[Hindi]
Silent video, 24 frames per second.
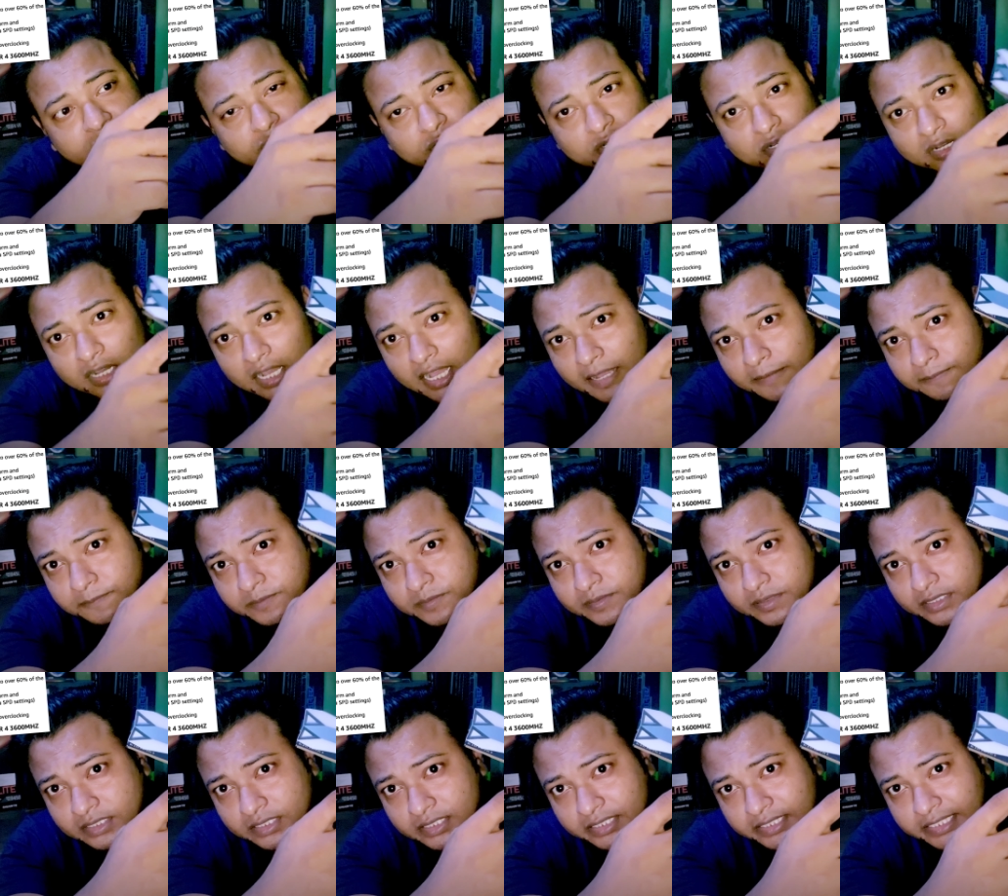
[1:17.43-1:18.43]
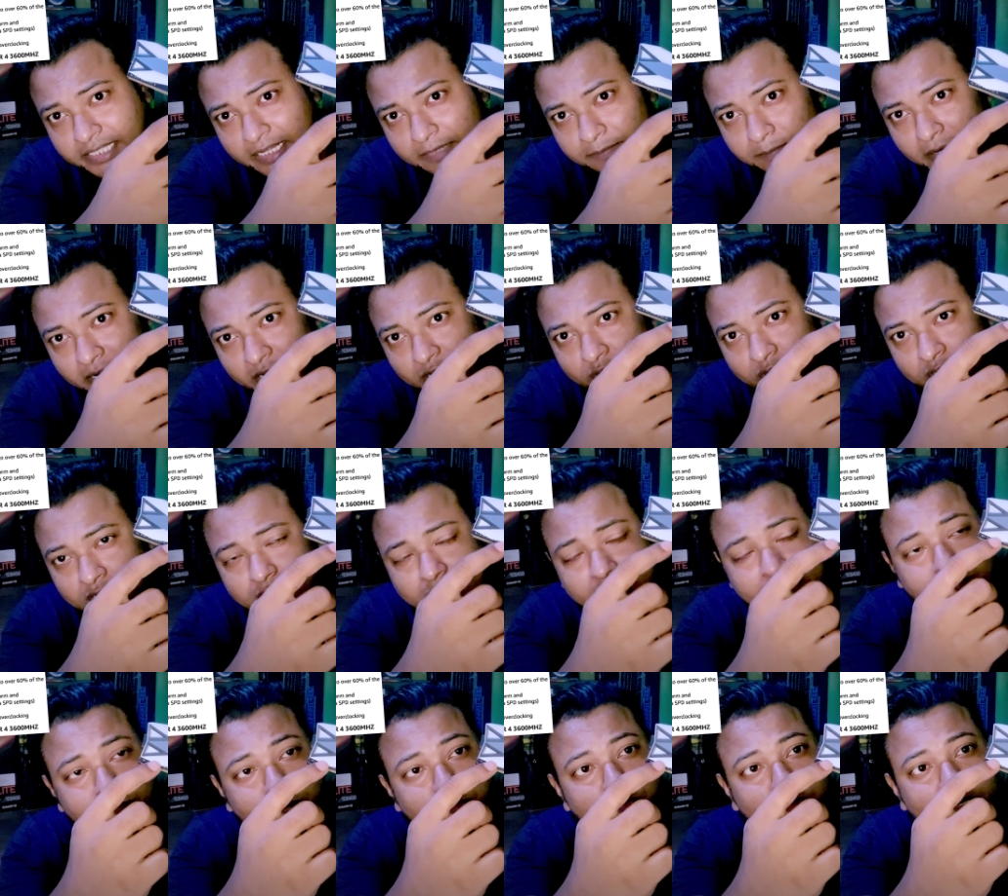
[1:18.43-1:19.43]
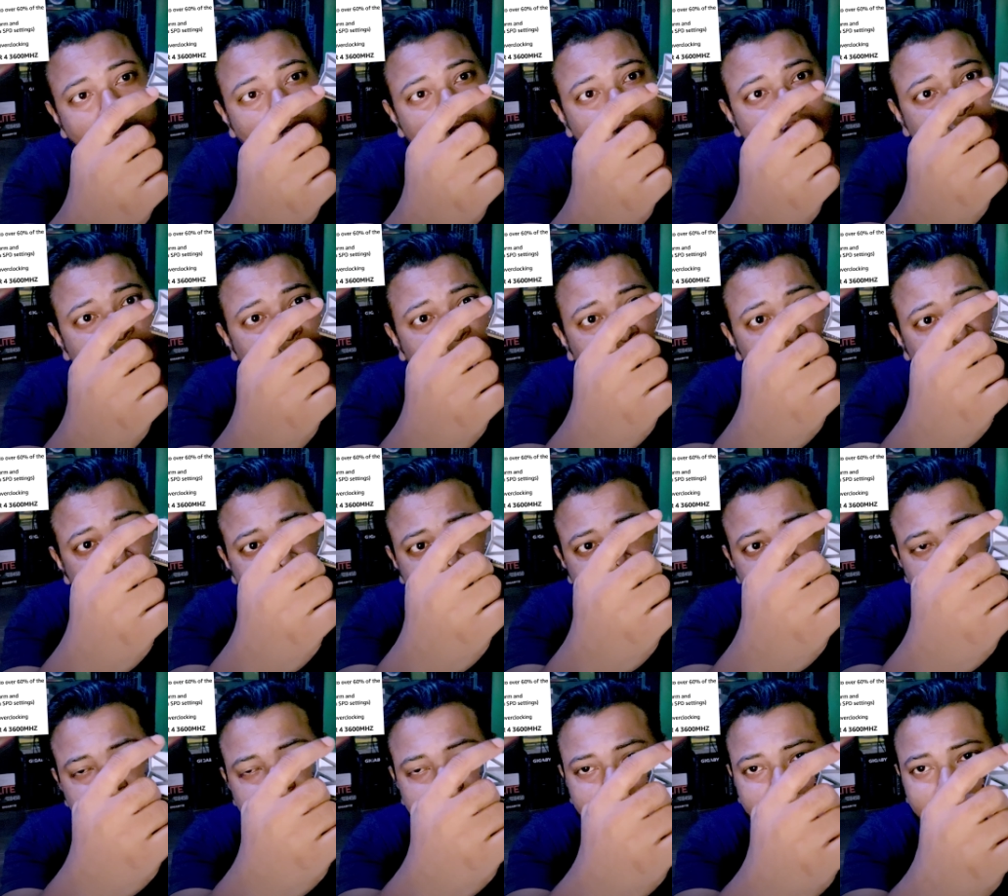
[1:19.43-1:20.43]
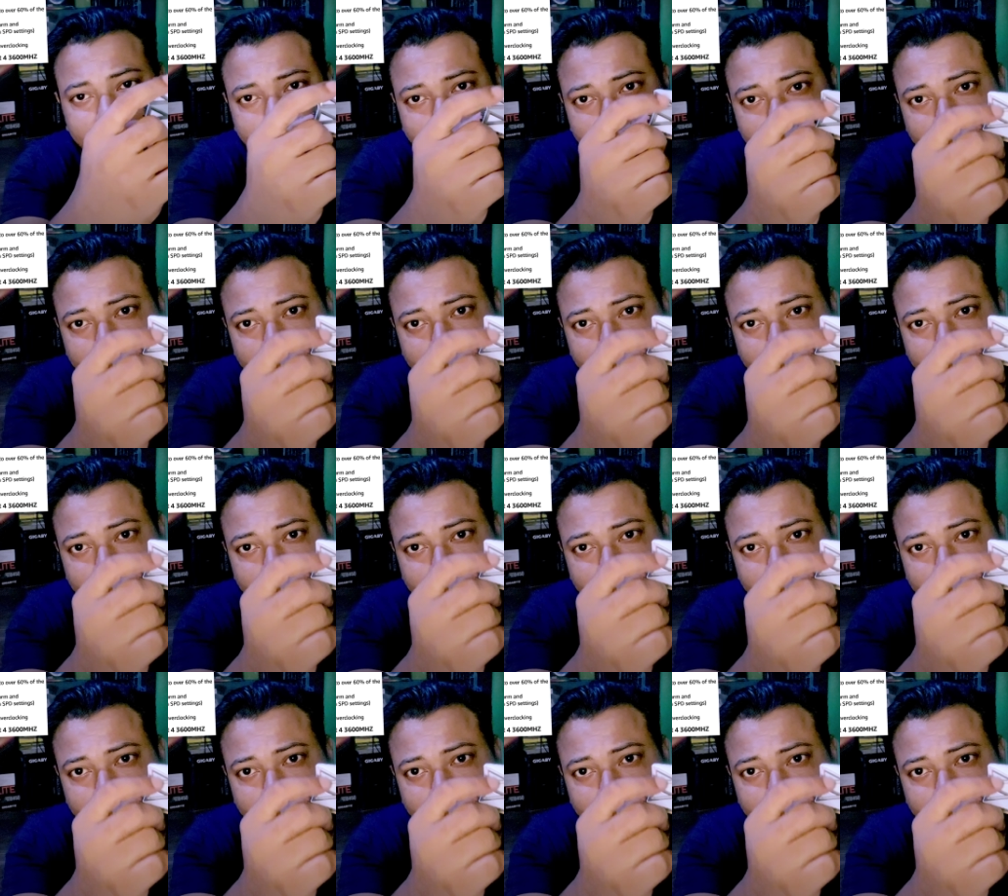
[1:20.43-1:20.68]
जो आप देख पा रहे हो पूरा ही आठ जी है